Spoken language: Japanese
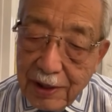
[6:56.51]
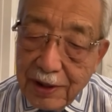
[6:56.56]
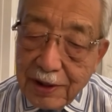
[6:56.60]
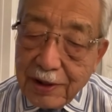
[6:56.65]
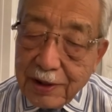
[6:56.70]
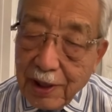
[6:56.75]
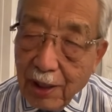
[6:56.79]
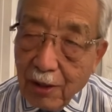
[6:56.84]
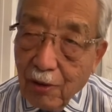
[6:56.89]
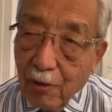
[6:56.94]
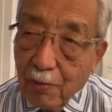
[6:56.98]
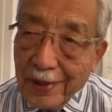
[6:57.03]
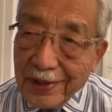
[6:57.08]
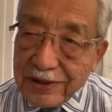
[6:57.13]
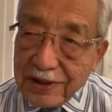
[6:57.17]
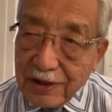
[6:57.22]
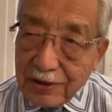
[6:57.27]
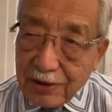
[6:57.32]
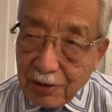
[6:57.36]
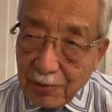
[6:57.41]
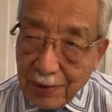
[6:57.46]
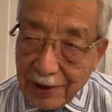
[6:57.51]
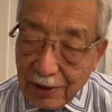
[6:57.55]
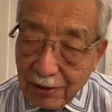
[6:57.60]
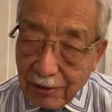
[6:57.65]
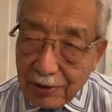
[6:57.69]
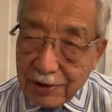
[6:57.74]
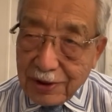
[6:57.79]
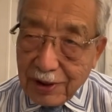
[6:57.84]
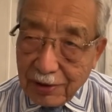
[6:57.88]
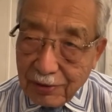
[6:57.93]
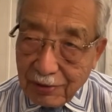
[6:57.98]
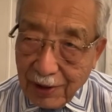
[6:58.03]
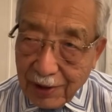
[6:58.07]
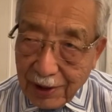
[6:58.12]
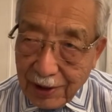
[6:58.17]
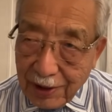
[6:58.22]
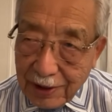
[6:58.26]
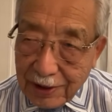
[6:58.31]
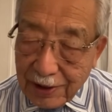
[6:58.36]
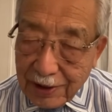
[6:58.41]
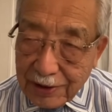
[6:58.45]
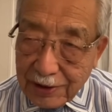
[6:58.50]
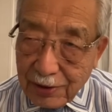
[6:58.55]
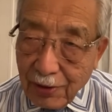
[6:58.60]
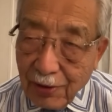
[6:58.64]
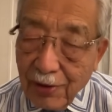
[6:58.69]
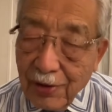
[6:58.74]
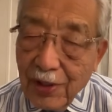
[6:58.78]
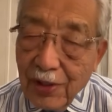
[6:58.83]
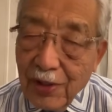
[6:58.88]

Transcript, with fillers: 1.5%まで落ちてるわけなんですよ。